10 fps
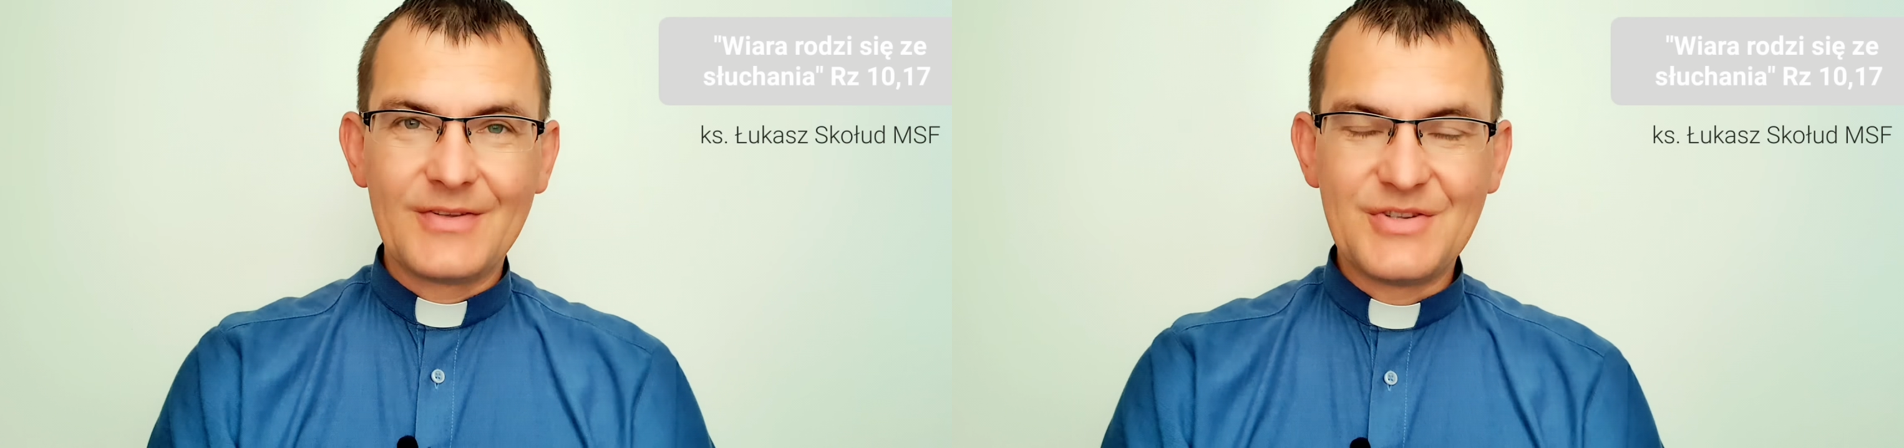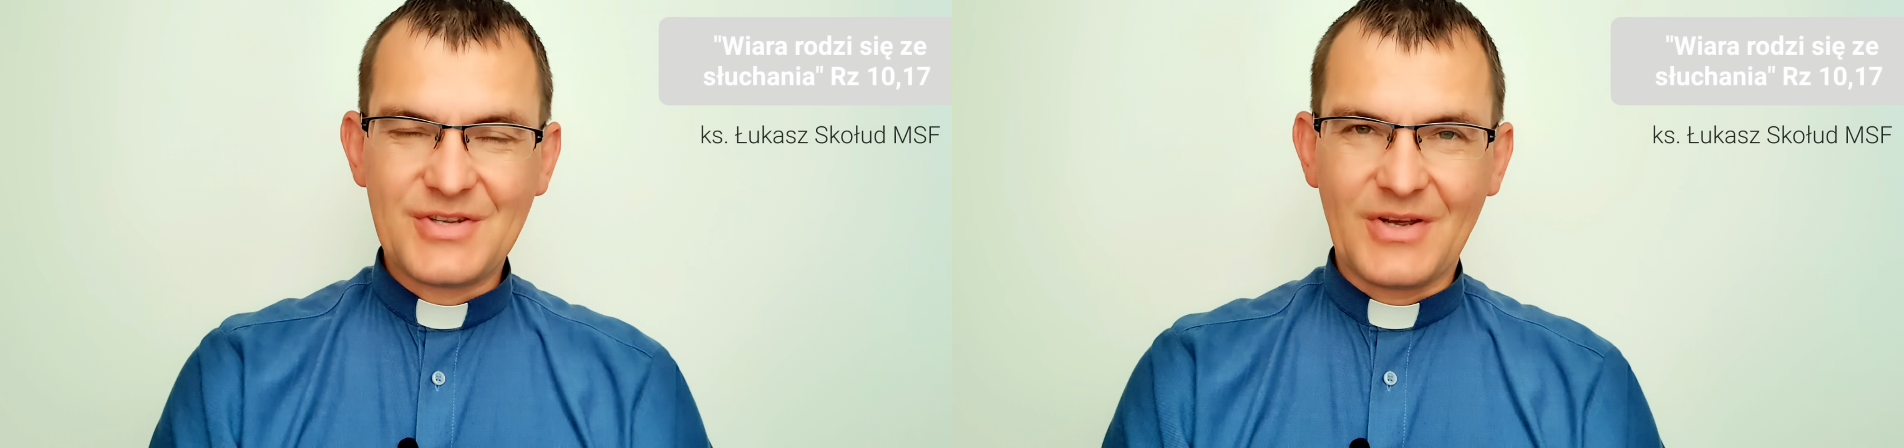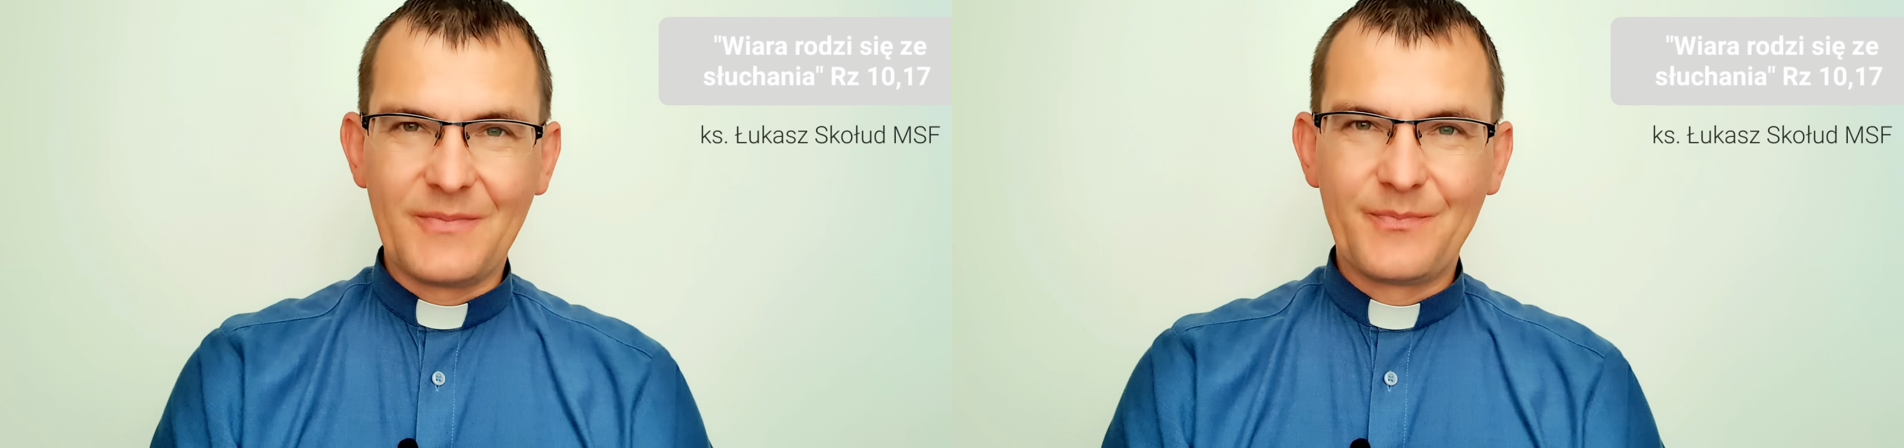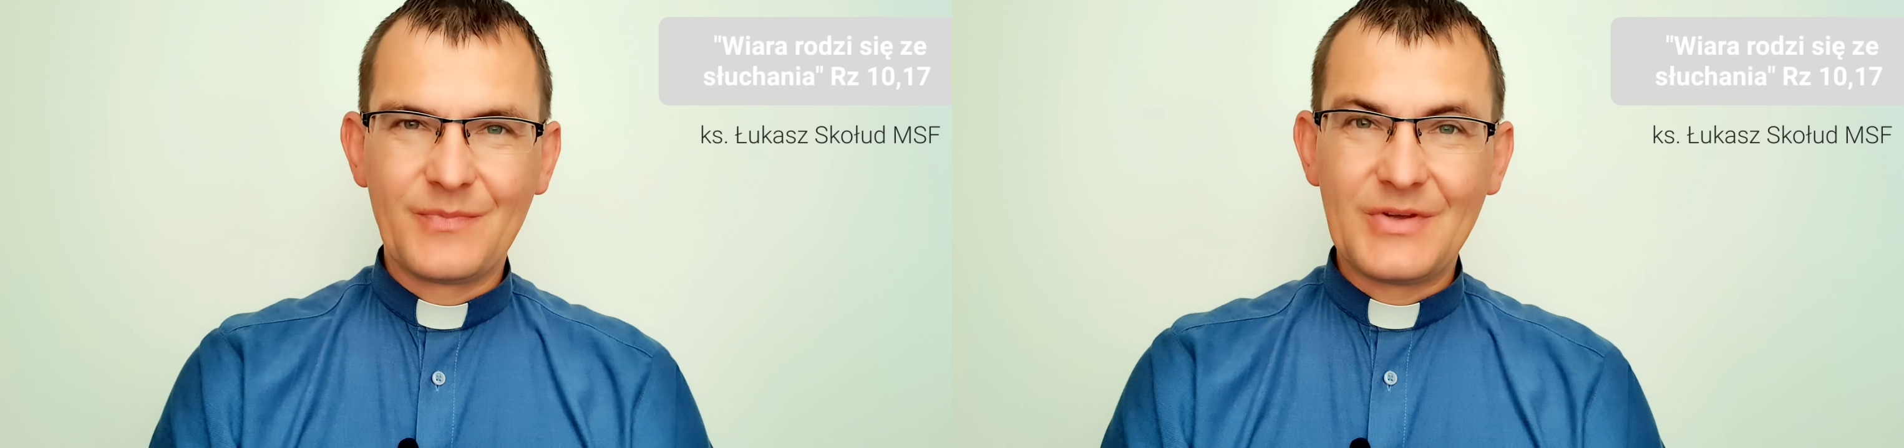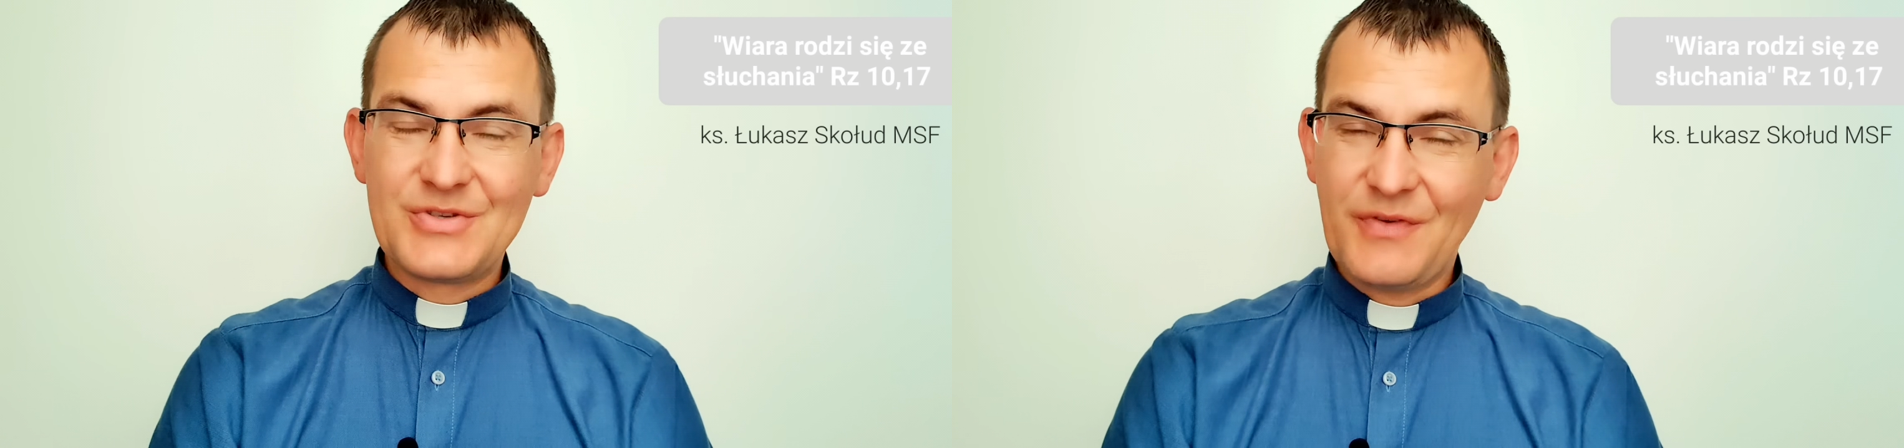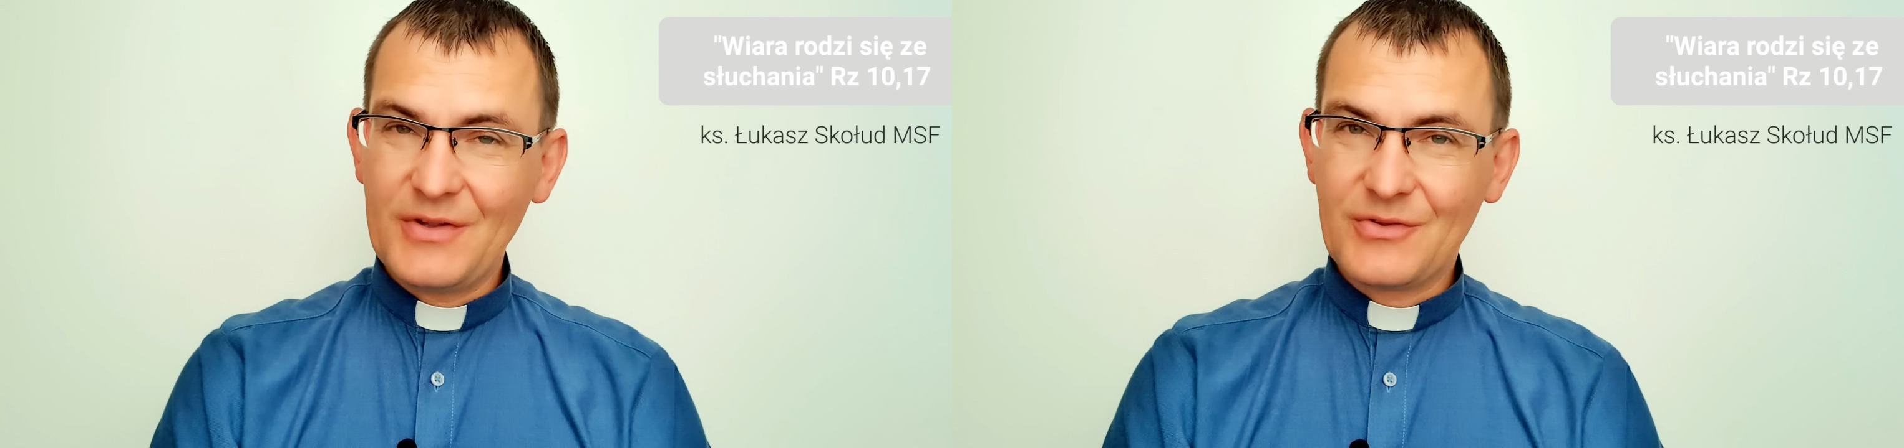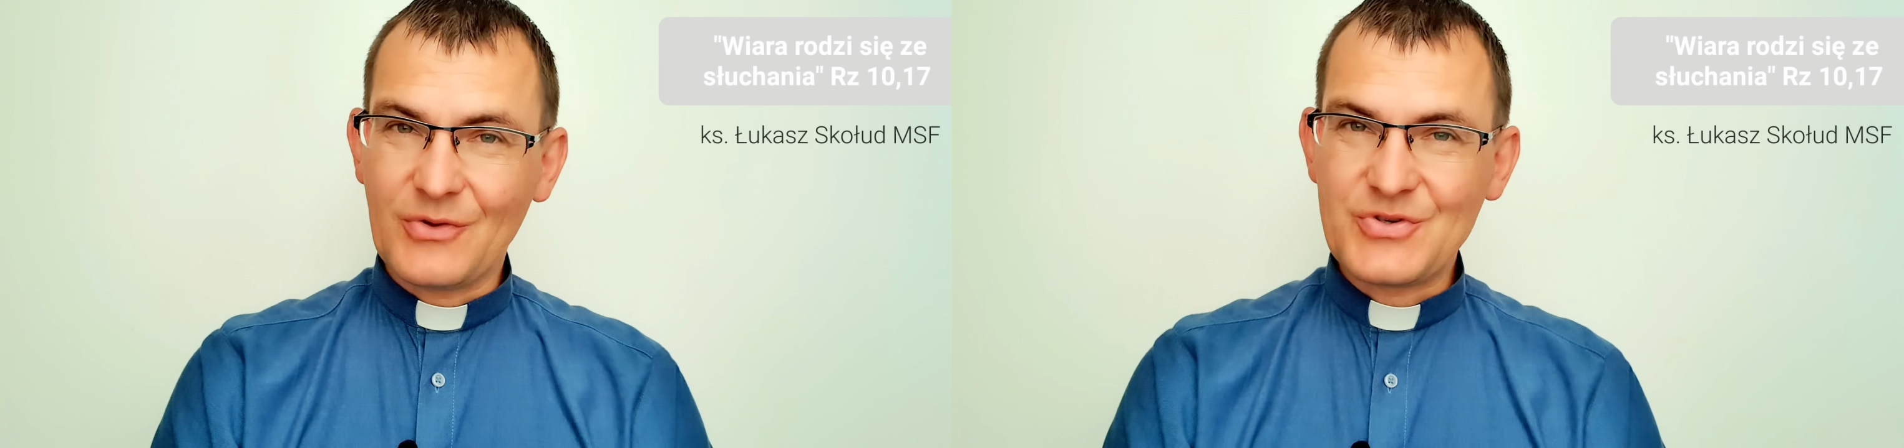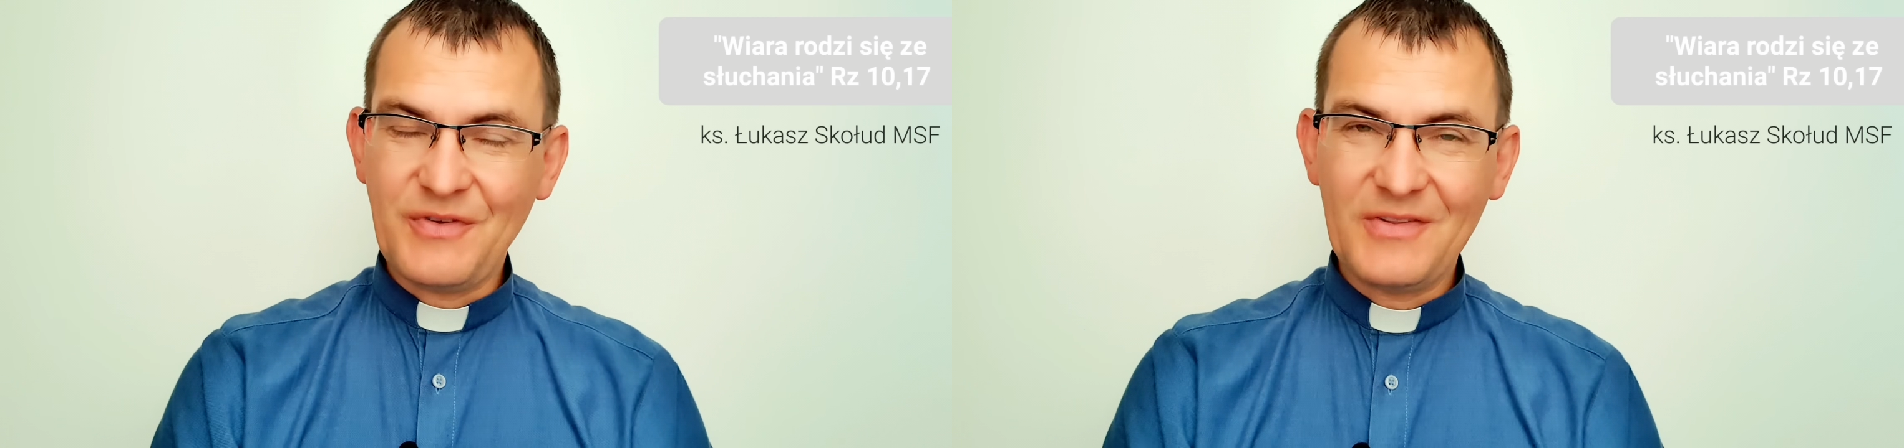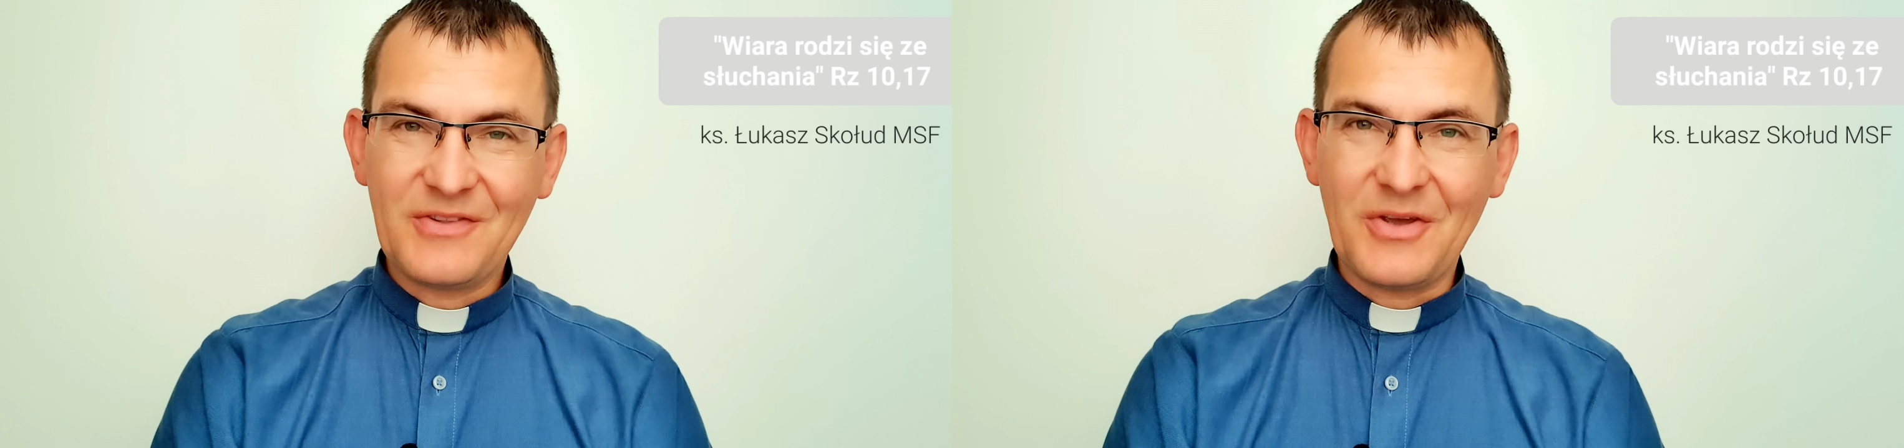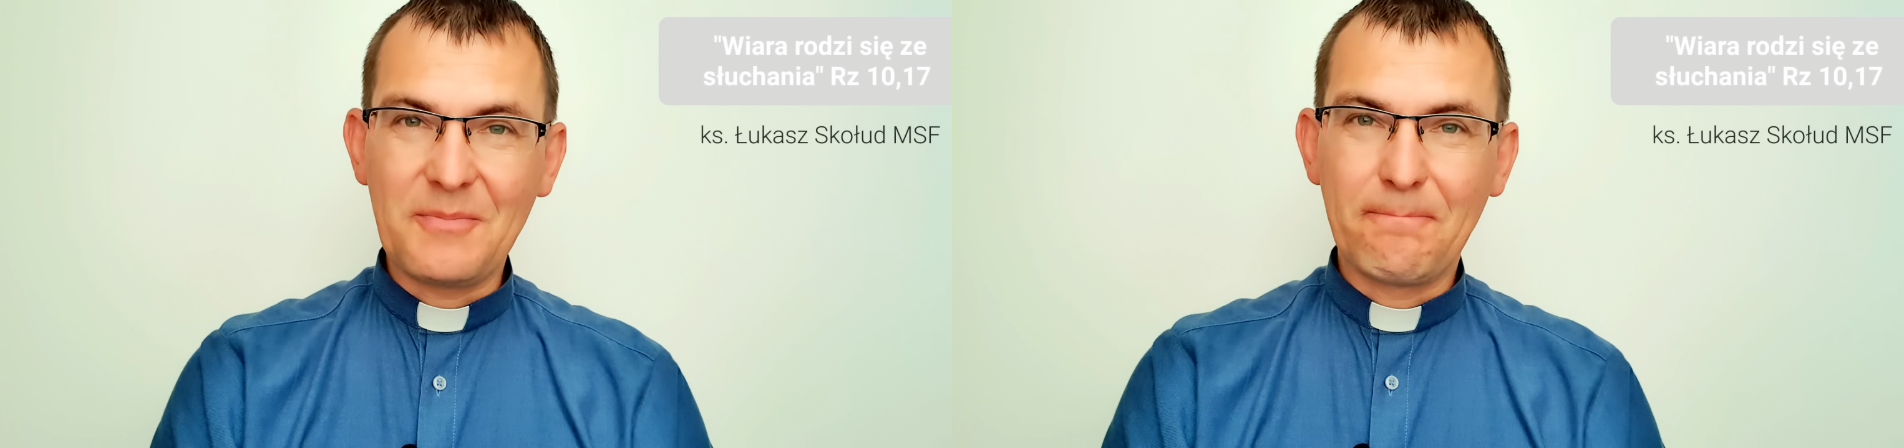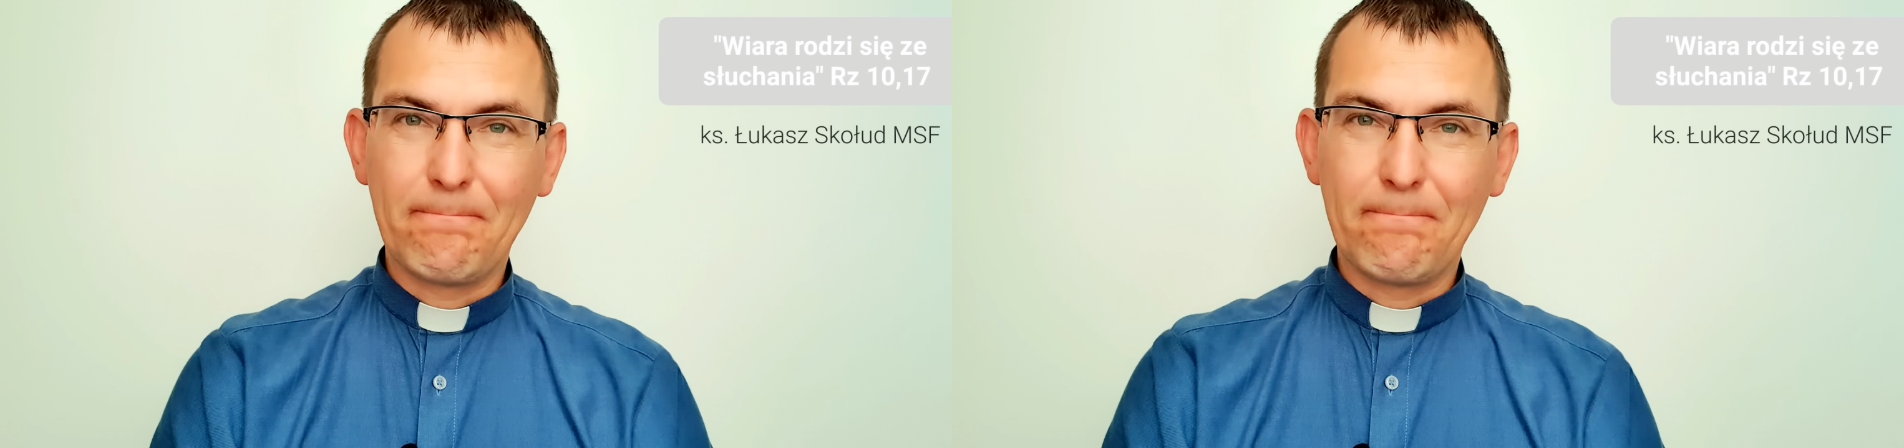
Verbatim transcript: Dzisiaj święto świętej